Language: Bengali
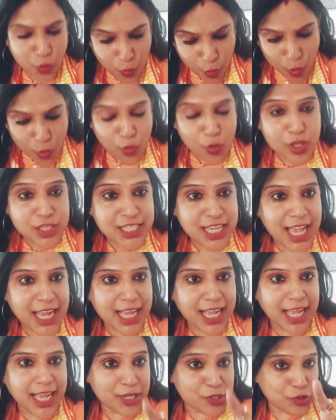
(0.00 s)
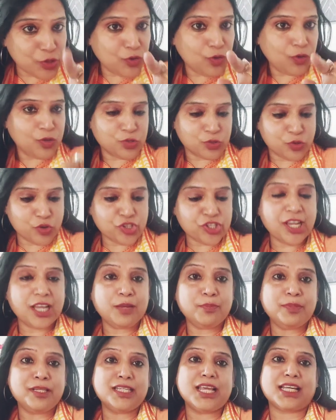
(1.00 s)
কোনো জায়গায় শোনো সোশ্যাল
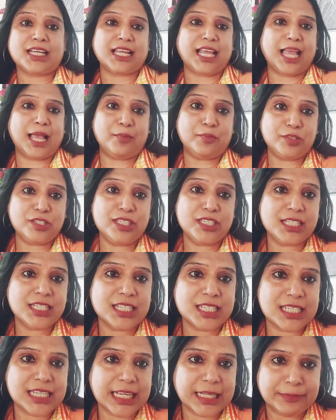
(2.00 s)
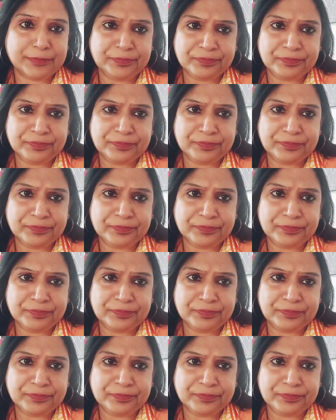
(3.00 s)
মিডিয়া একটা এমন জিনিস না